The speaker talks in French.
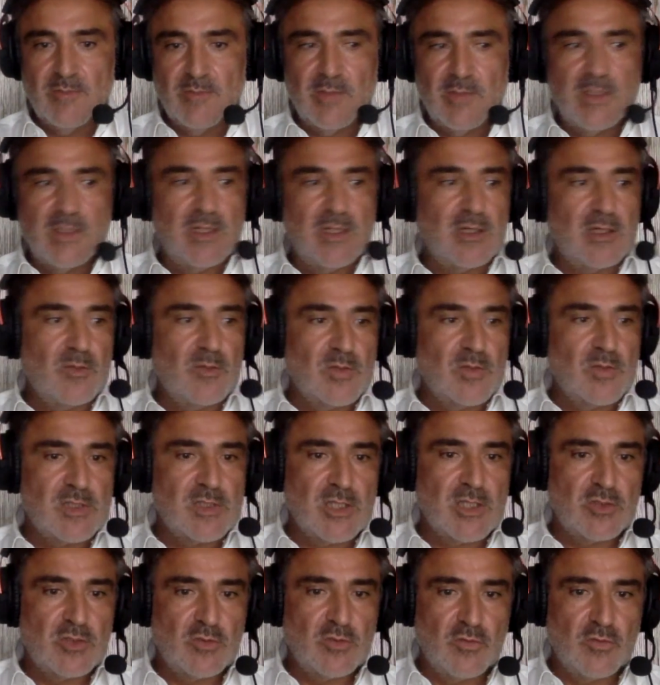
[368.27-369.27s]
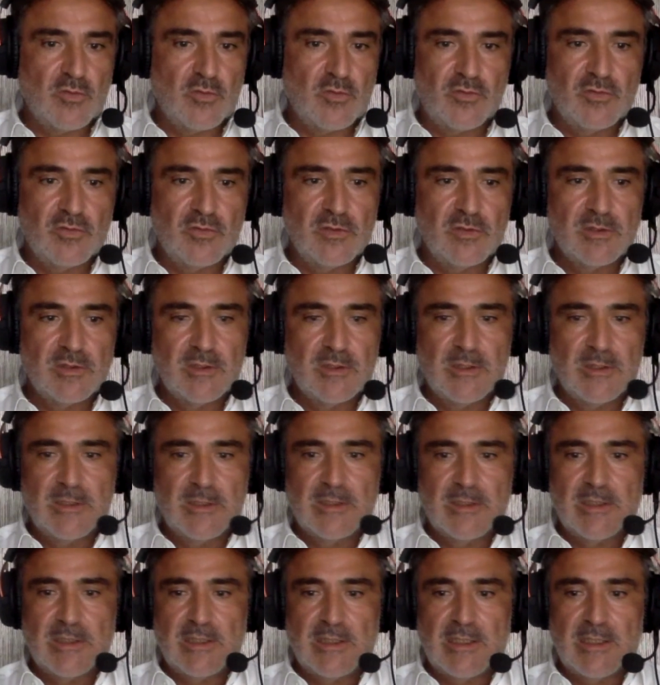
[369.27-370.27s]
Mais il a commencé à jouer au foot
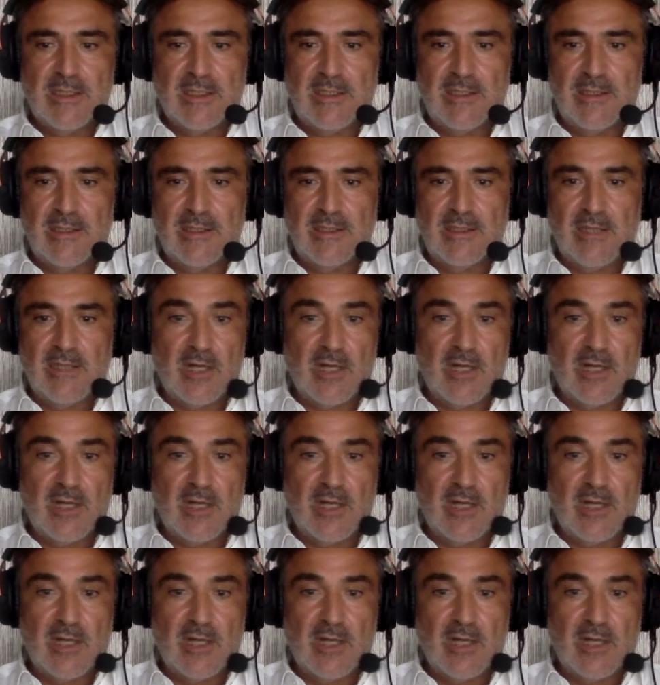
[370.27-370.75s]
et